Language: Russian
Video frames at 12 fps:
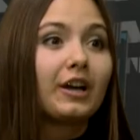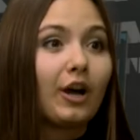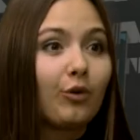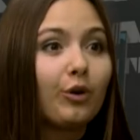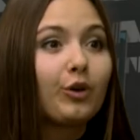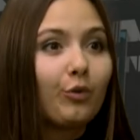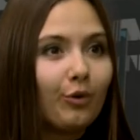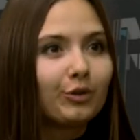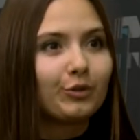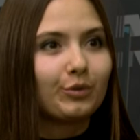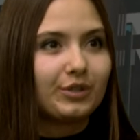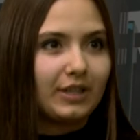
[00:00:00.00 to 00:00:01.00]
Какой
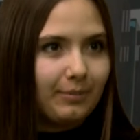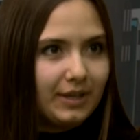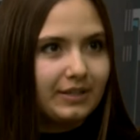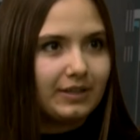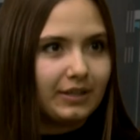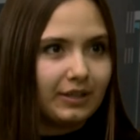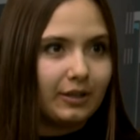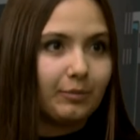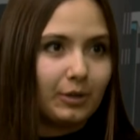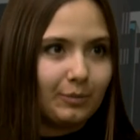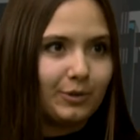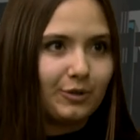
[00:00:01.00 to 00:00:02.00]
конкурс на место
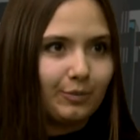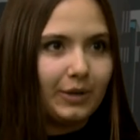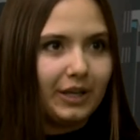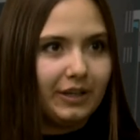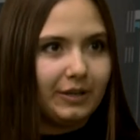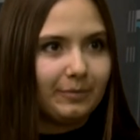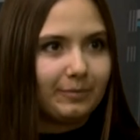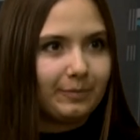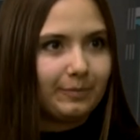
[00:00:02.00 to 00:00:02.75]
при поступлении?